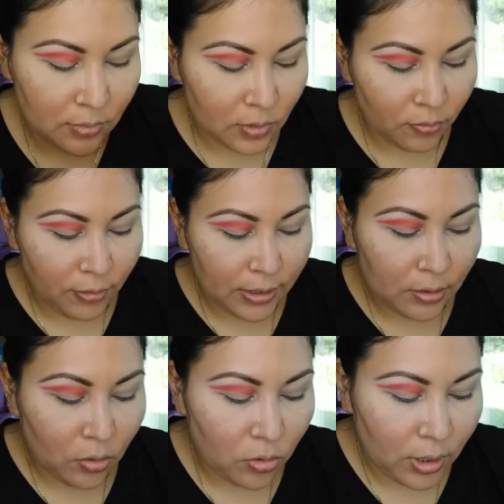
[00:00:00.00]
nos
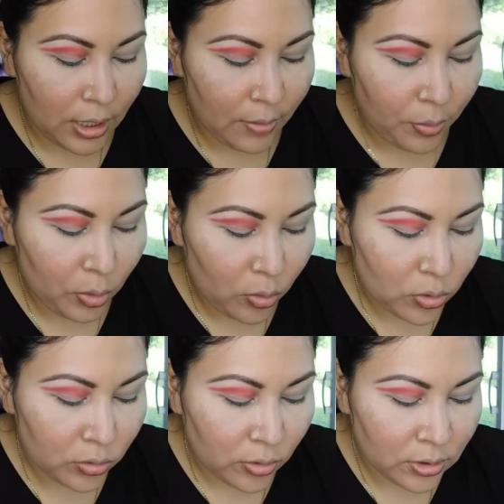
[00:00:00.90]
falta colocar el
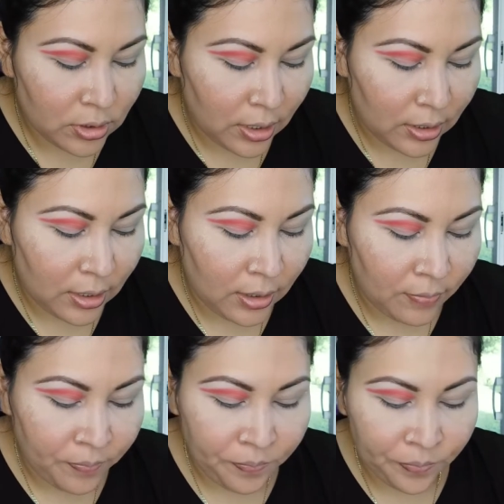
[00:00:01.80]
producto ya que
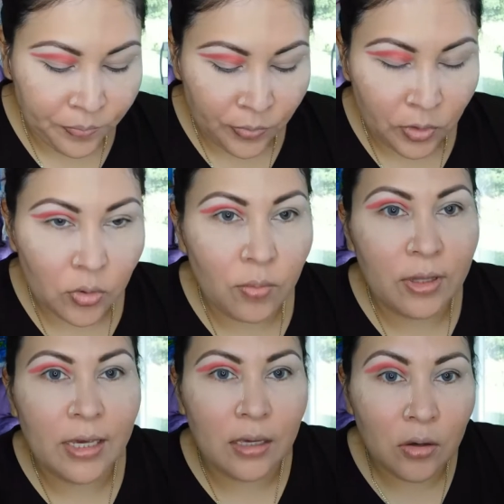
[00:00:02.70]
como
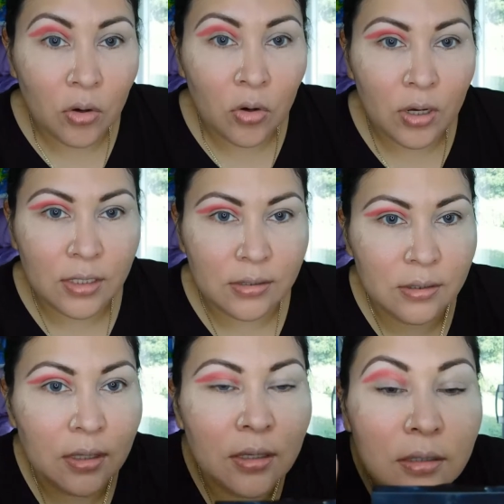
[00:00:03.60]
dije yo
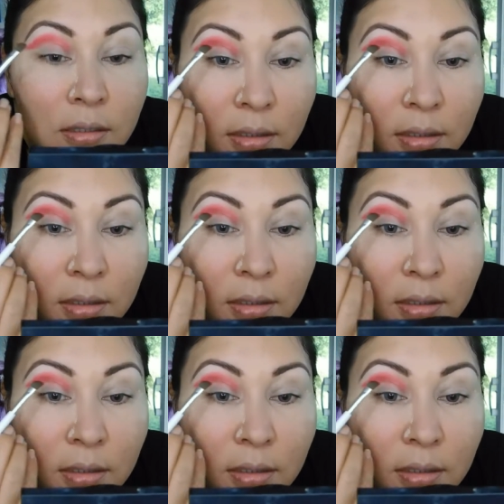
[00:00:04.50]
este